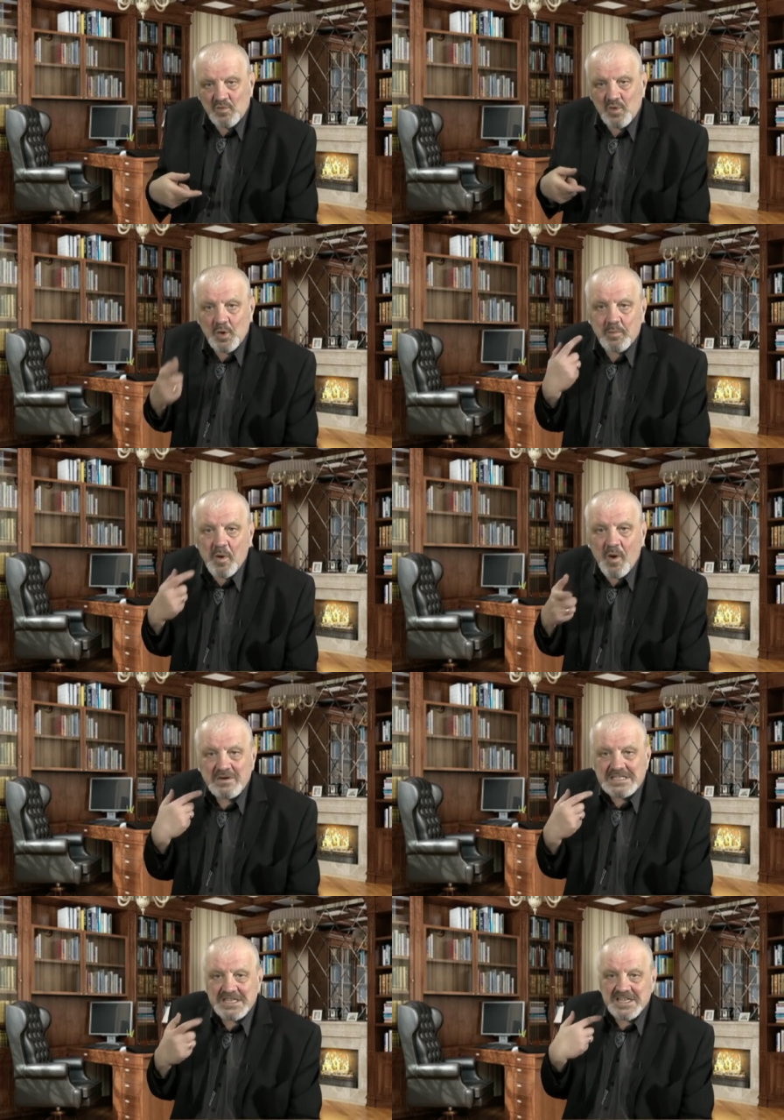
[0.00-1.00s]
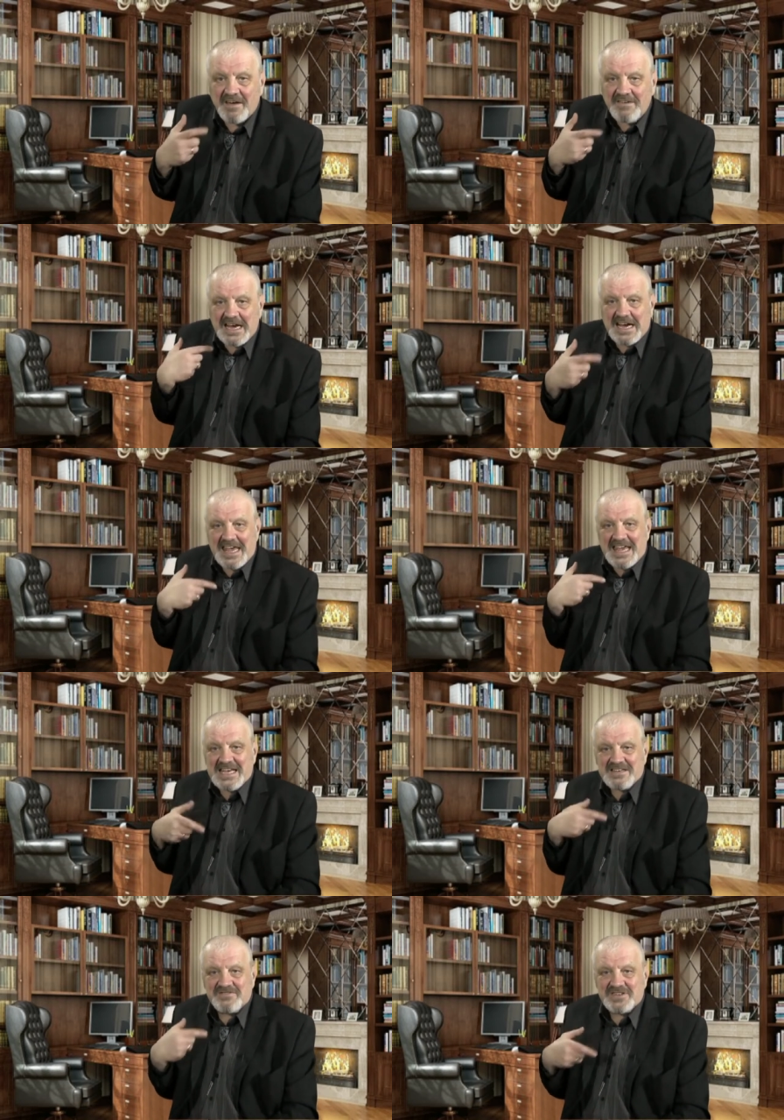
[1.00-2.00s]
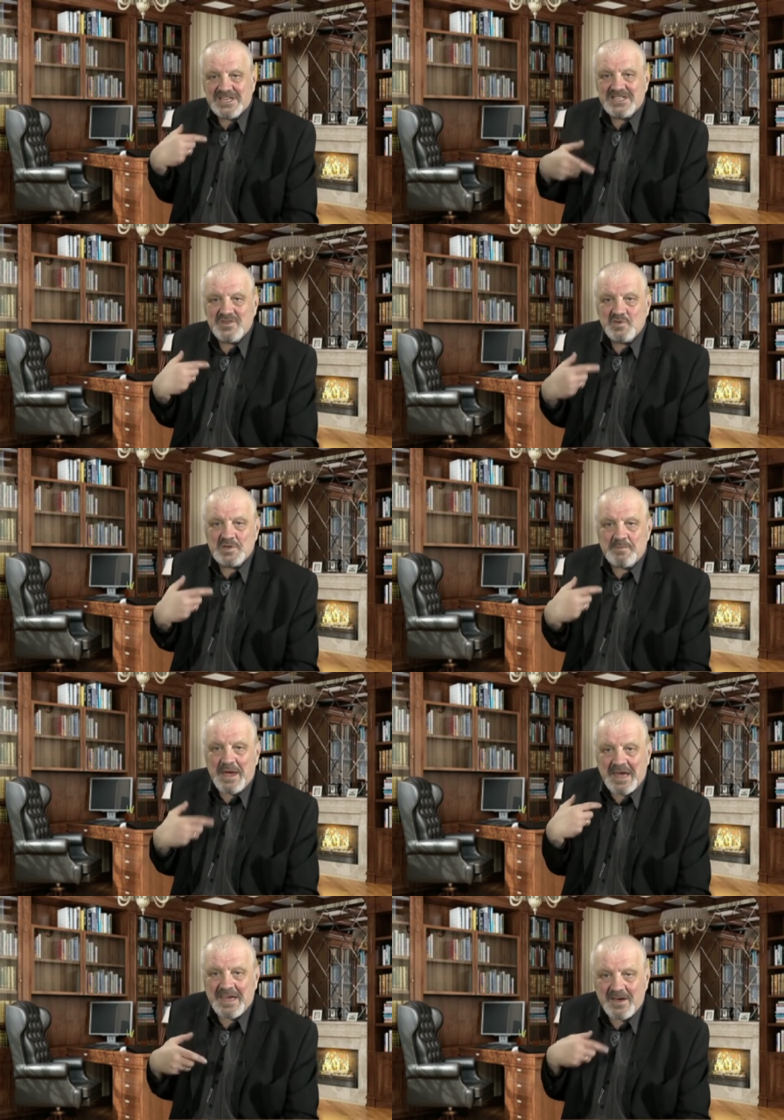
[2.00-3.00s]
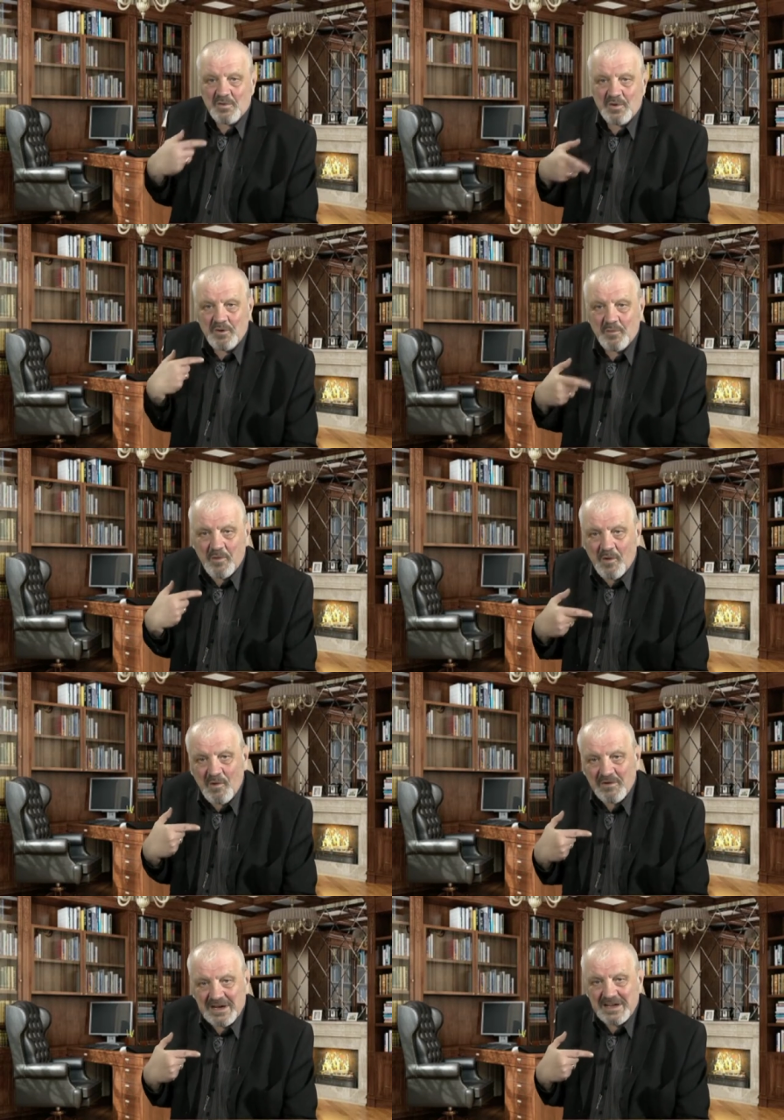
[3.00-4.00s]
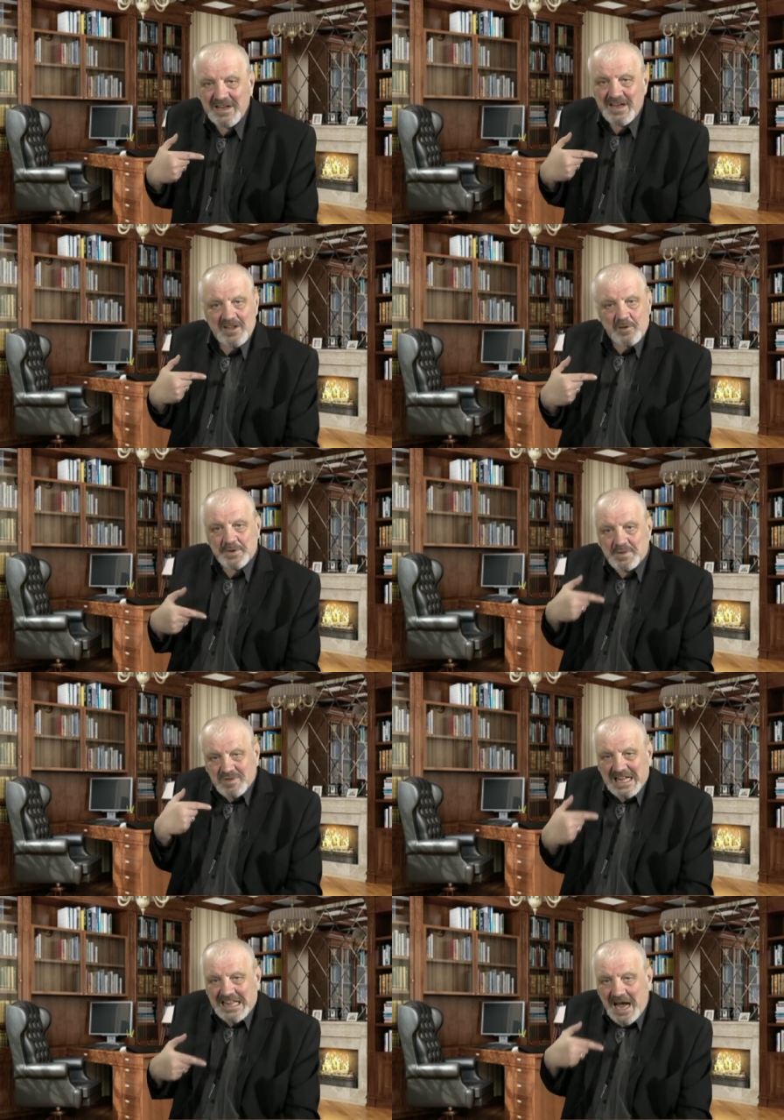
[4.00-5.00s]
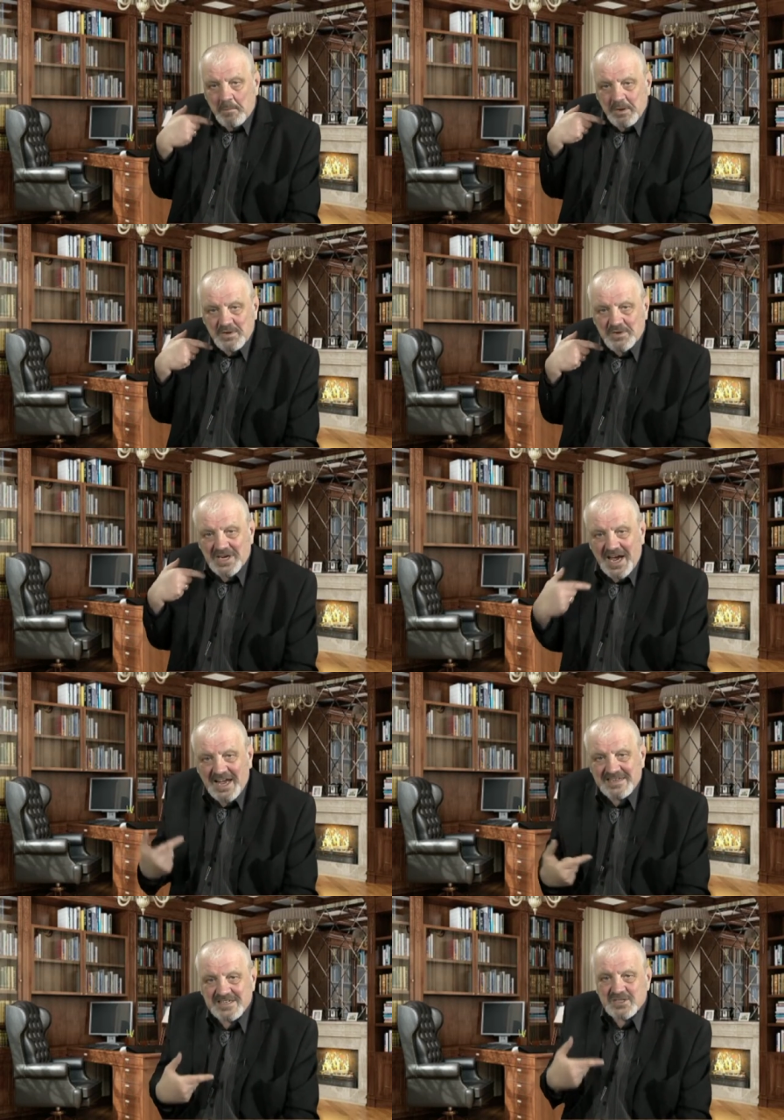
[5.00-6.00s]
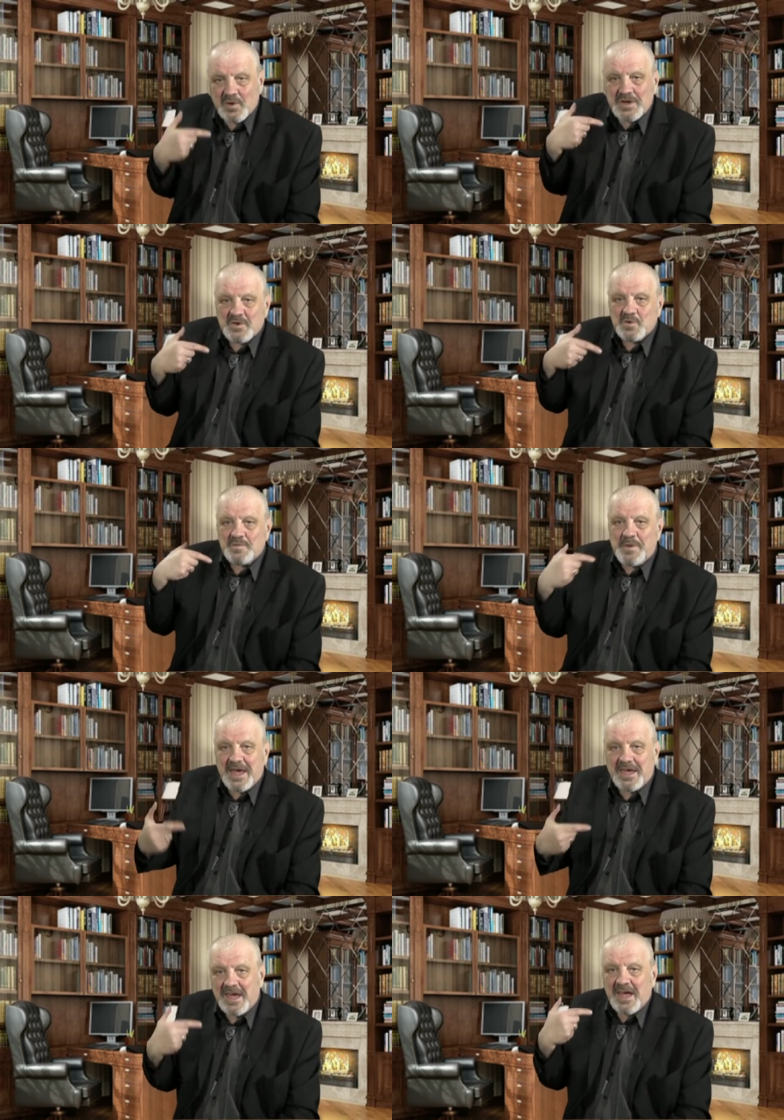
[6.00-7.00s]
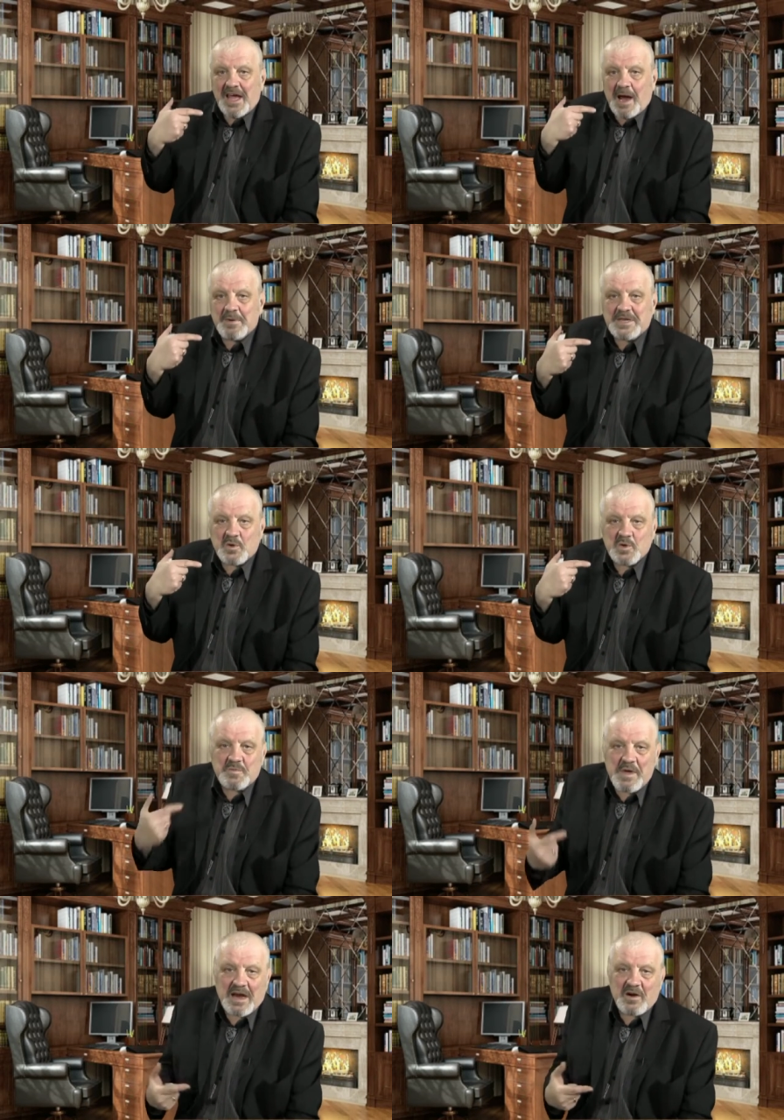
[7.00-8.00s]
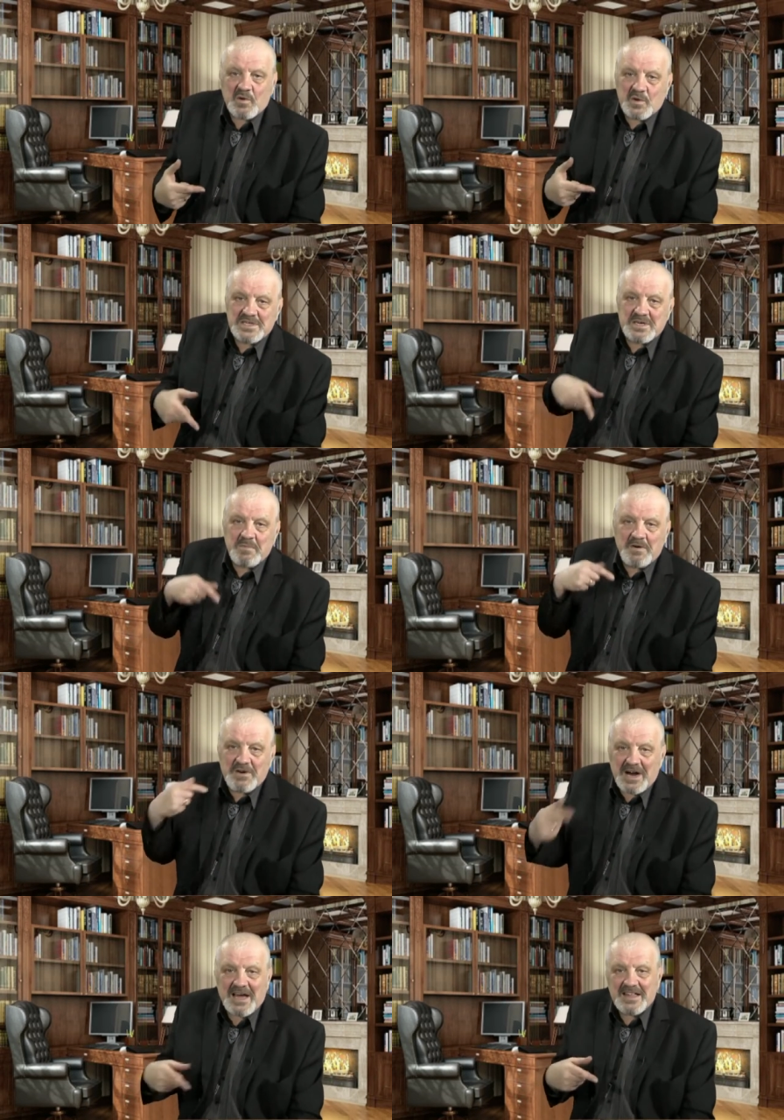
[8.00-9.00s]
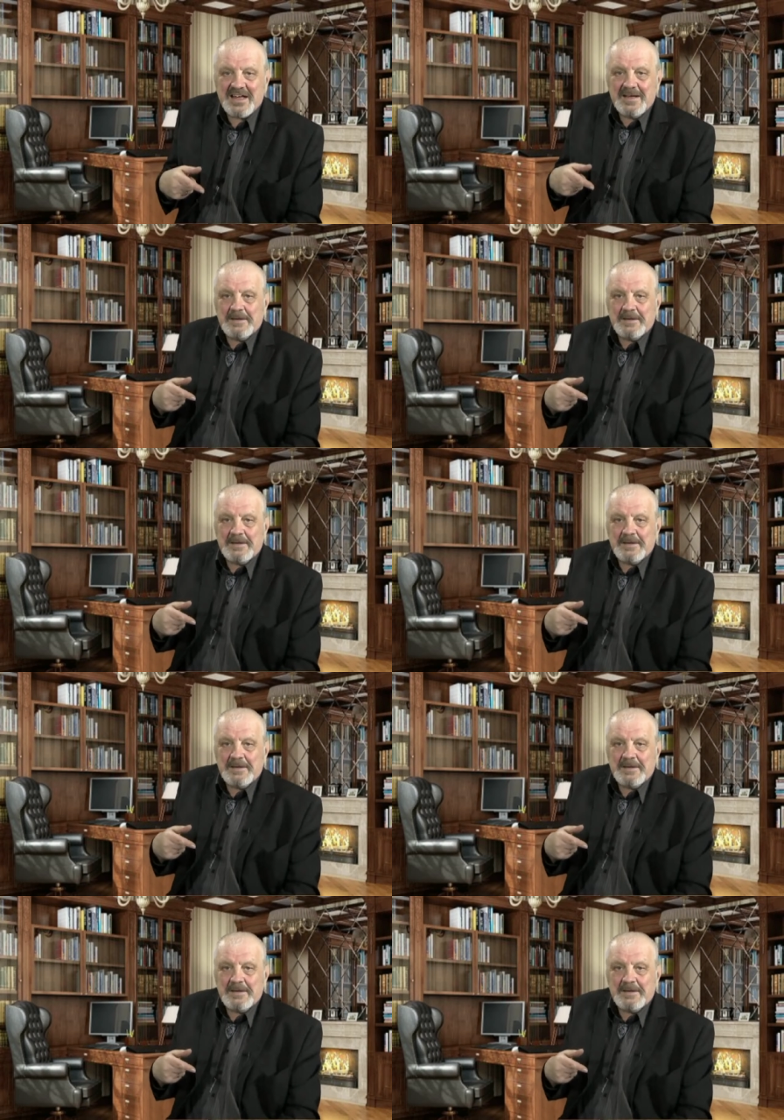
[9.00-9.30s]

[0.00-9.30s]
У любого человека есть в жизни успехи, у любого. Но почему-то так получается, что эти успехи, об этих успехах он забывает.